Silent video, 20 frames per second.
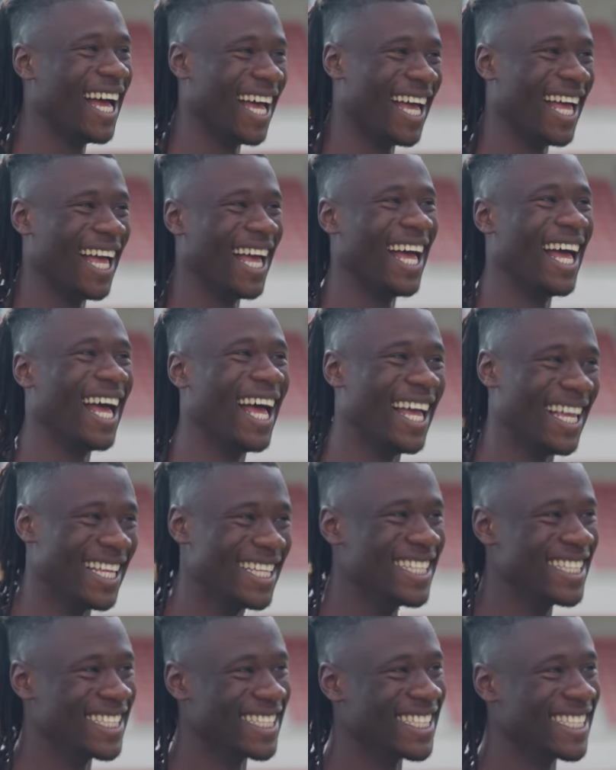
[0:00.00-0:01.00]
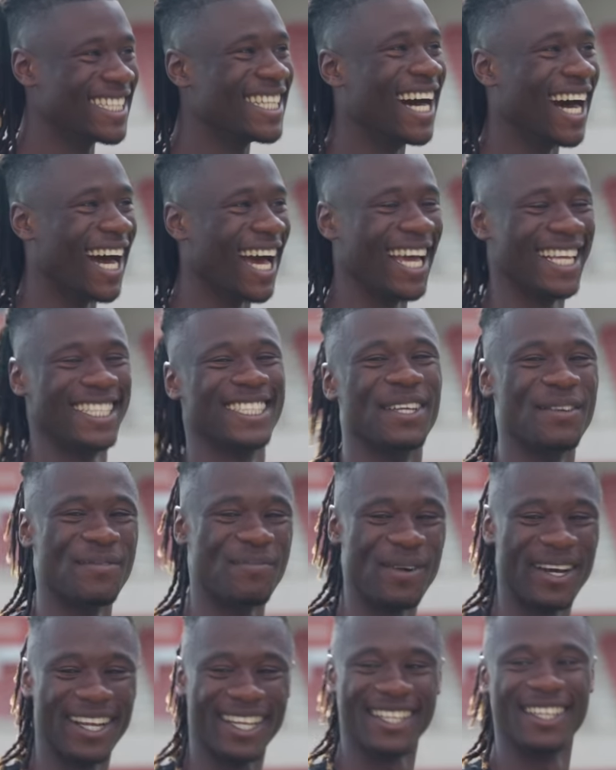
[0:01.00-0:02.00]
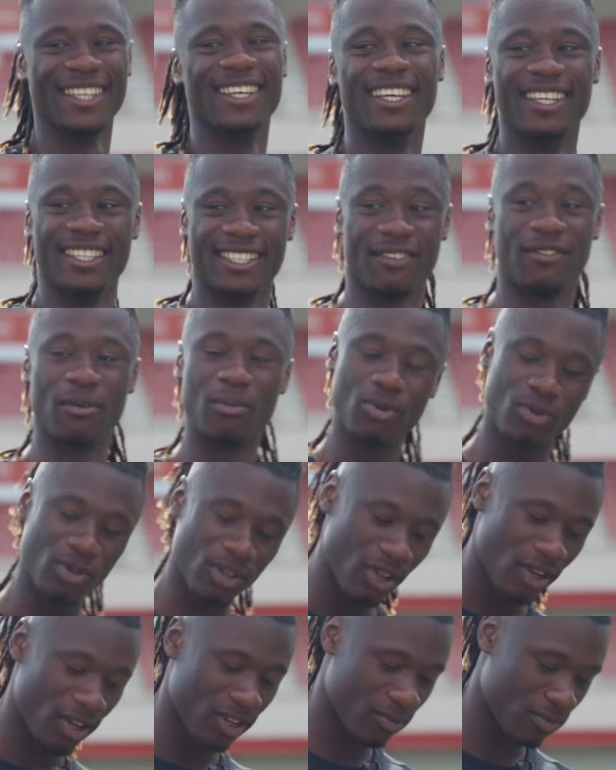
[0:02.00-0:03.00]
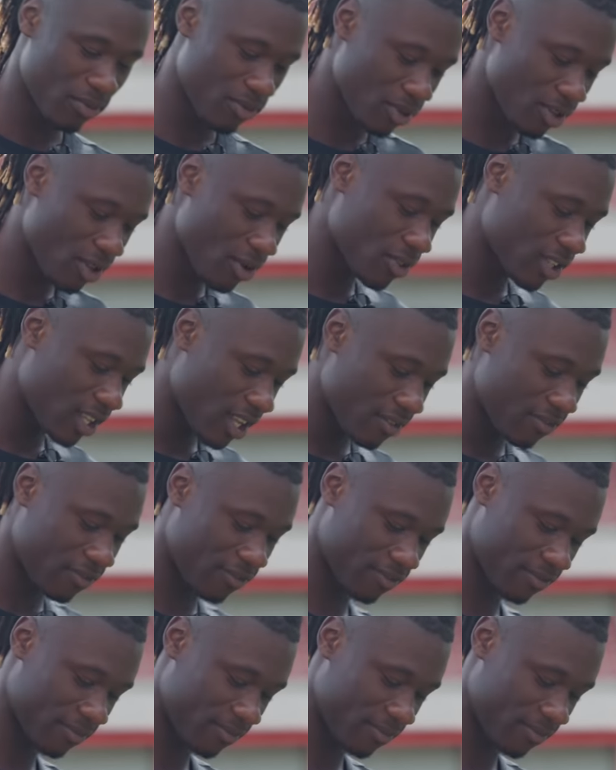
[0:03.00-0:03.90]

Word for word: ne savent pas les coulisses. Ouais, n'a pas beaucoup de temps. Ça fait beaucoup de temps, beaucoup de temps, on taf.